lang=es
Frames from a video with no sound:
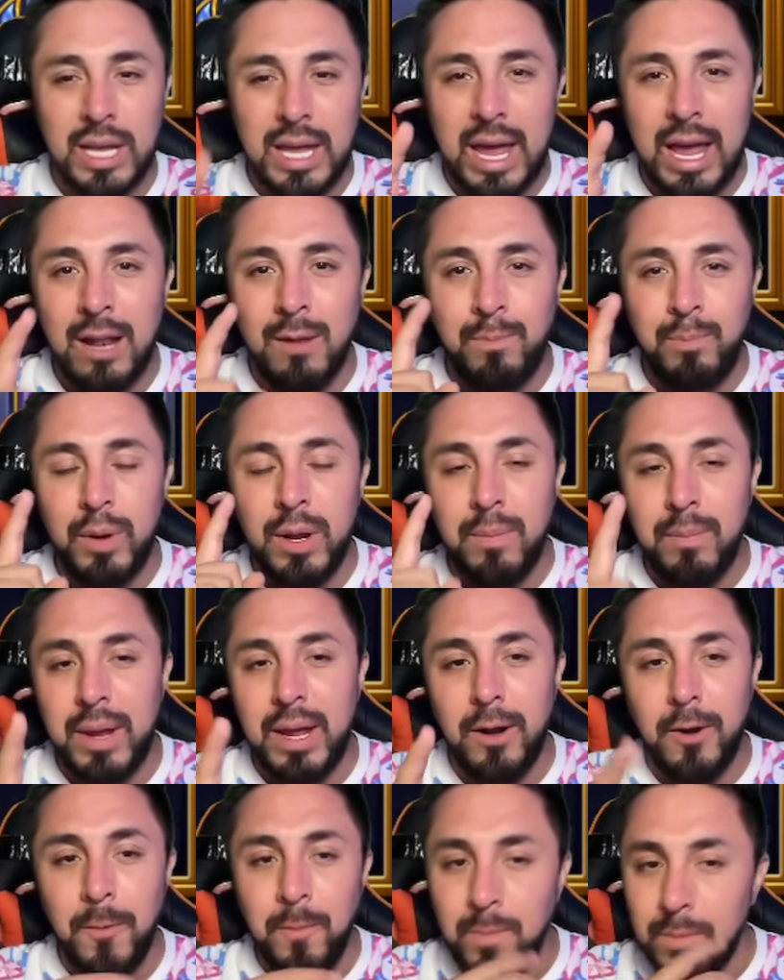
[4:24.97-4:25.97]
El
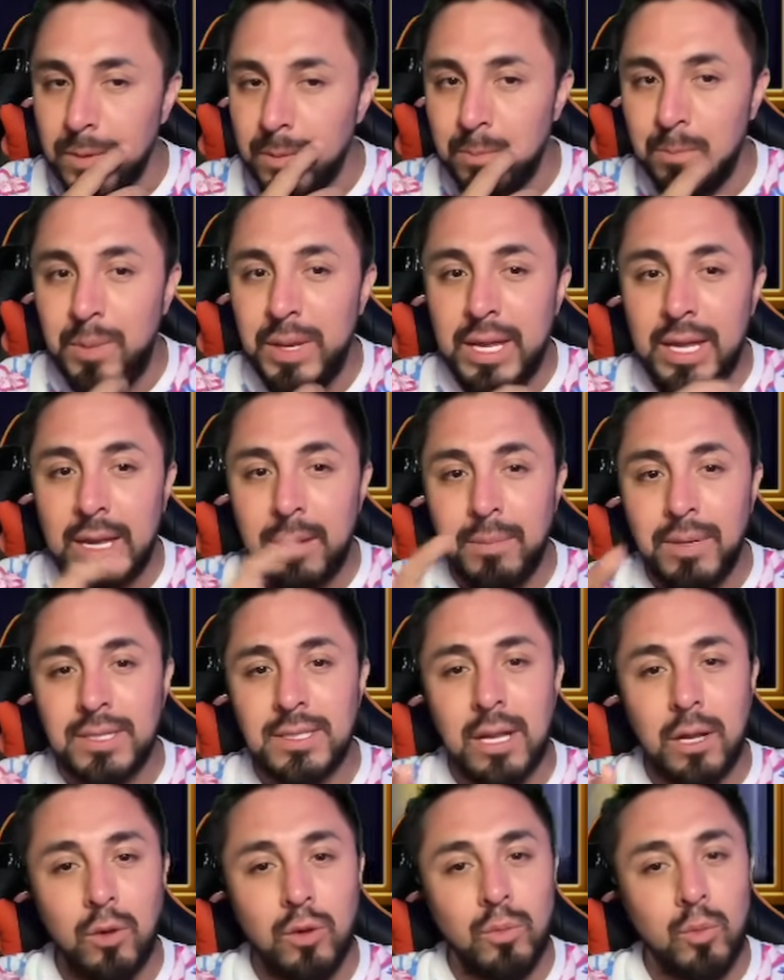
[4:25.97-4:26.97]
primero vi que me
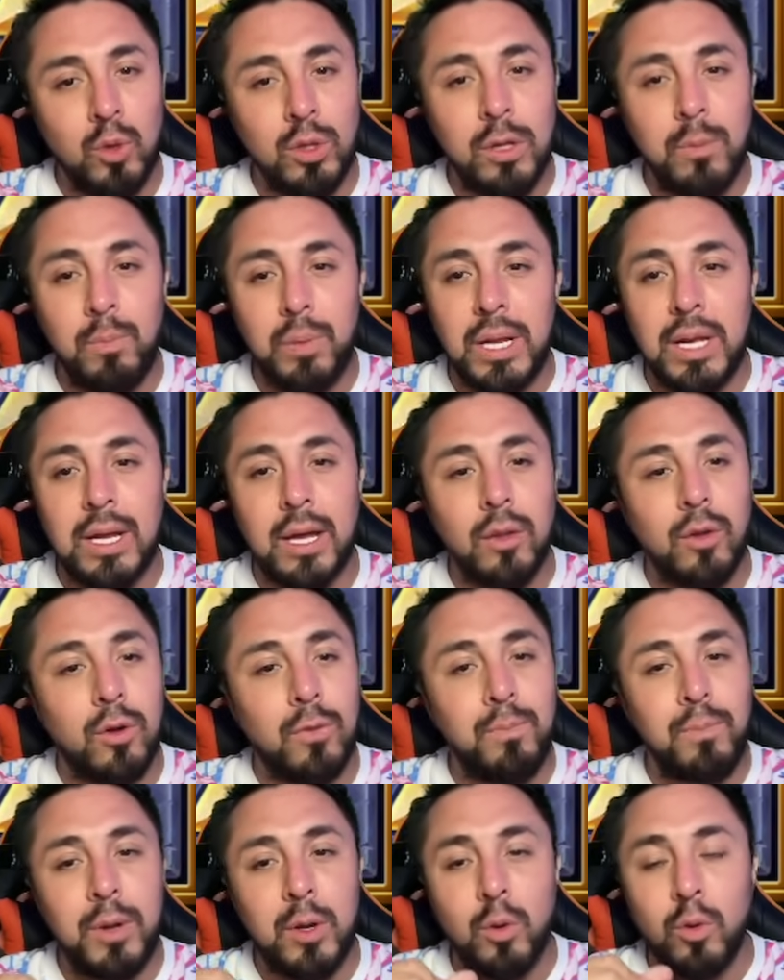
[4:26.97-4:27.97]
salió un
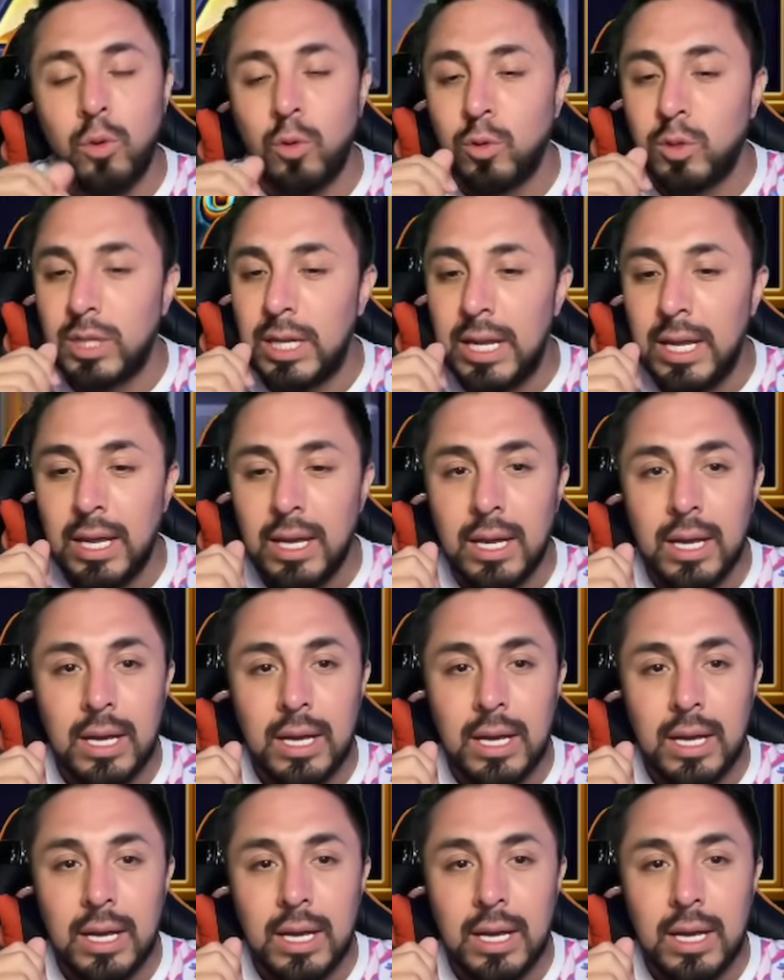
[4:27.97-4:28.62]
multiplicador, pero no sé